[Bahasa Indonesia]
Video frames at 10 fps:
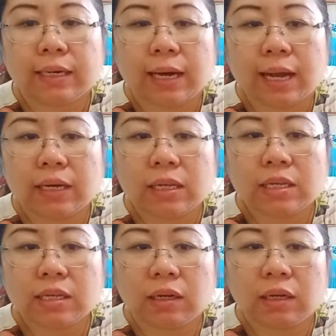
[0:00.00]
Nah,
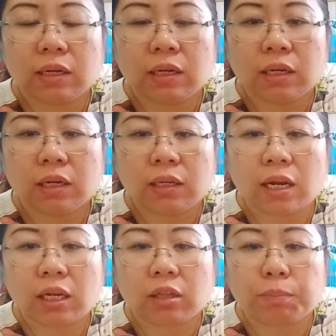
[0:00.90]
ini e,
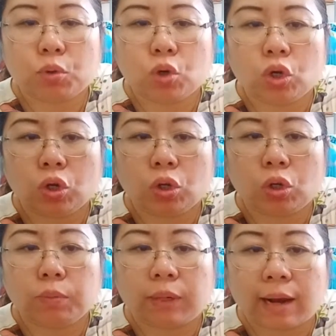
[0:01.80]
dari tepung
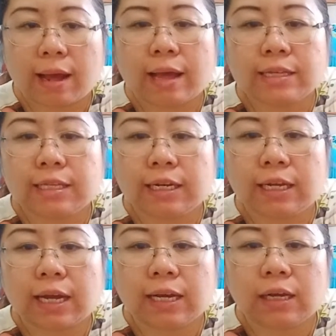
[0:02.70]
beras.
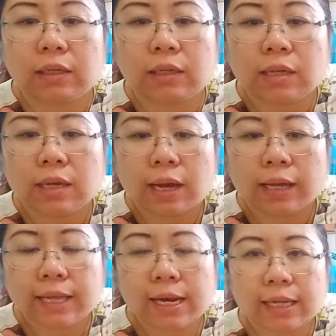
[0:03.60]
Jadi kadang
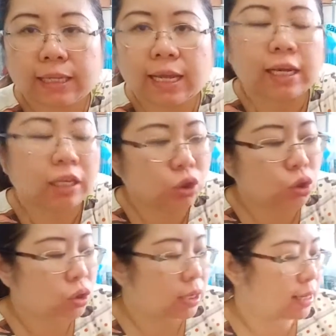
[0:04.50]
kenyal-kenyal
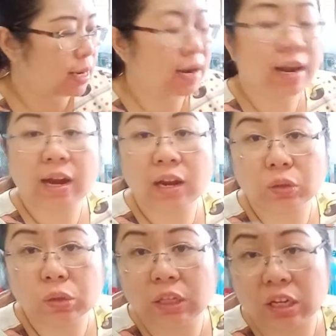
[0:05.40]
gitu, kadang
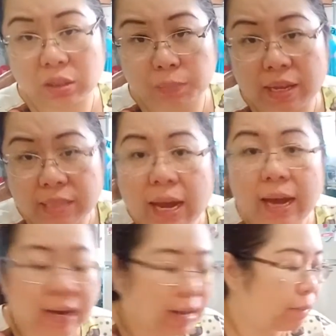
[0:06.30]
anak-anak tuh tidak terbiasa
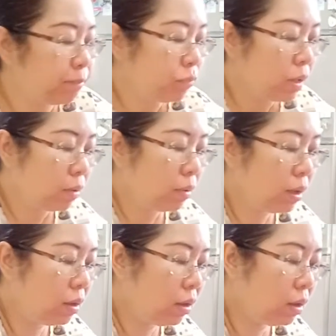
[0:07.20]
karena
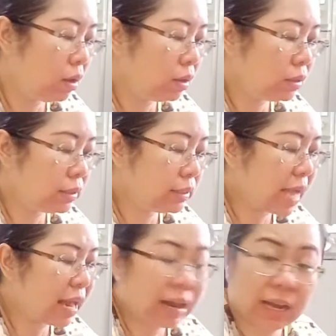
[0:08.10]
e,
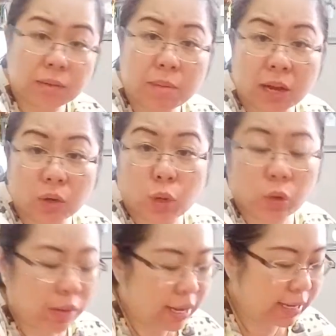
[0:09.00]
jarang kan makan
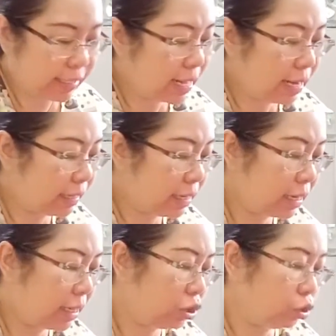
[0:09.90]
kue-kue yang
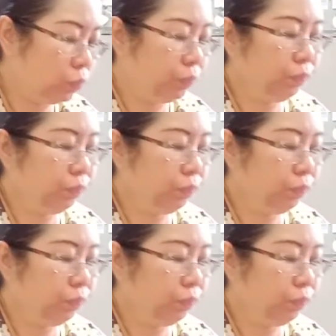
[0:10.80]
kenyal-kenyal gitu.